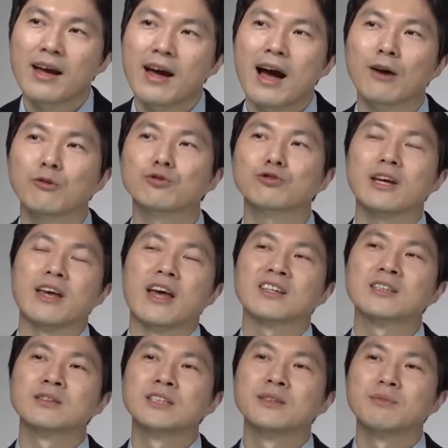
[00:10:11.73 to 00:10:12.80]
한국의
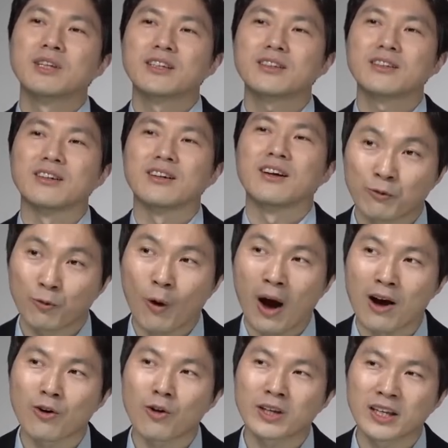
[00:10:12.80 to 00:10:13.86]
예금 금리를
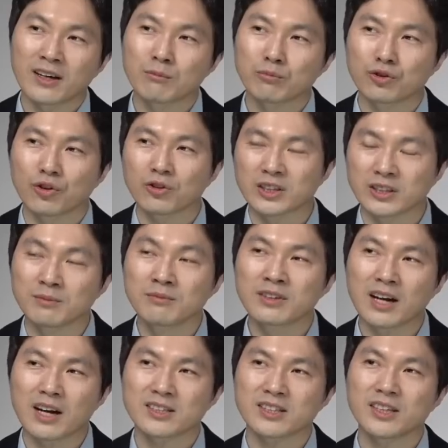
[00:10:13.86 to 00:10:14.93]
과거 기간부터
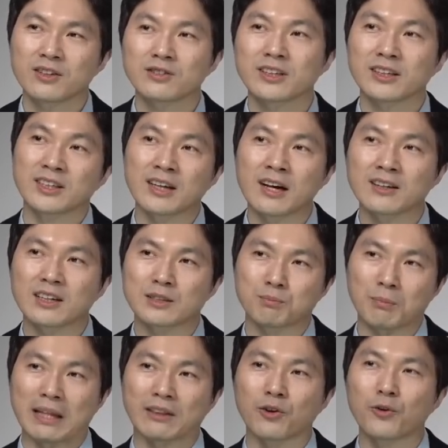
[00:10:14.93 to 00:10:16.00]
지금까지, 현재 기간까지
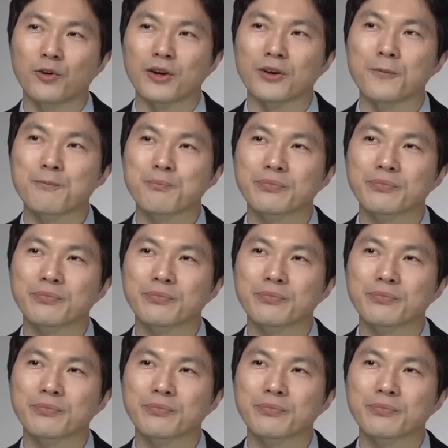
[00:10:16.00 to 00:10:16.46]
봤던 거예요.